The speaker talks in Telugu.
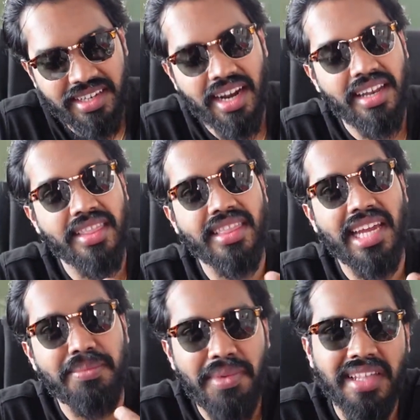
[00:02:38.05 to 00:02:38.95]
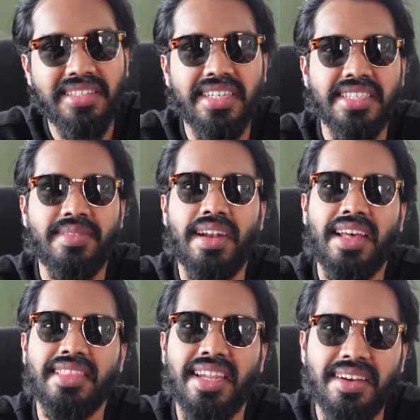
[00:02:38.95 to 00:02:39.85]
నన్ను అంత అడ్మైర్
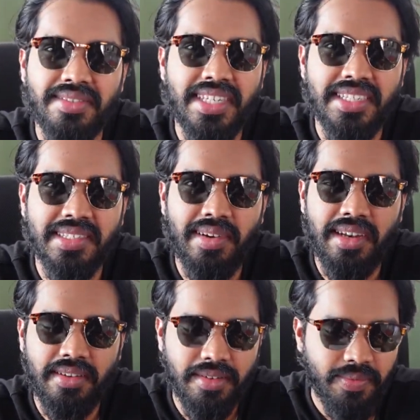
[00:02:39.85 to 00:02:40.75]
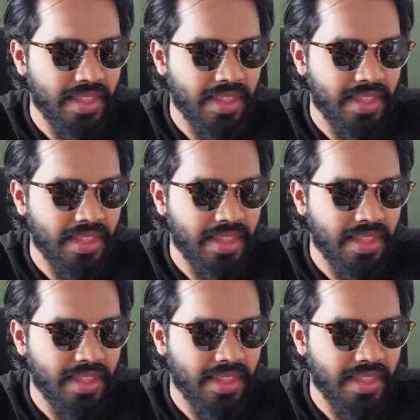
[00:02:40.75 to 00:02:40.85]
చేసేవాళ్ళు అంత లవ్ చేసేవాళ్ళు